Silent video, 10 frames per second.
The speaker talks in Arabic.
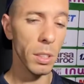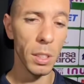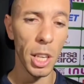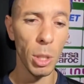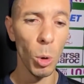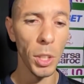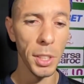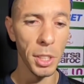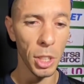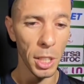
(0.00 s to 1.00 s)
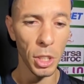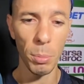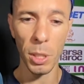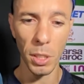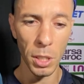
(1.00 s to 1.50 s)
نقدموا واحد النتيجه
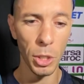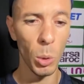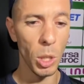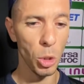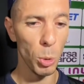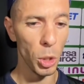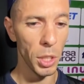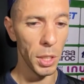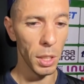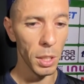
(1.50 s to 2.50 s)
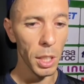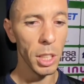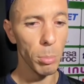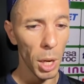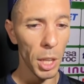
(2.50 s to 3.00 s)
ايجابيه اللي نهديوها للجمهور ديالنا
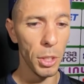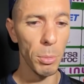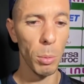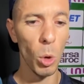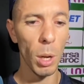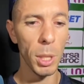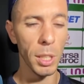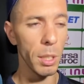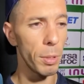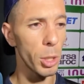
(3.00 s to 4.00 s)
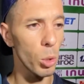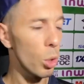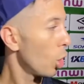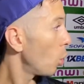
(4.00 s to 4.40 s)
كما قدمنا مقابلات اللي فاتوا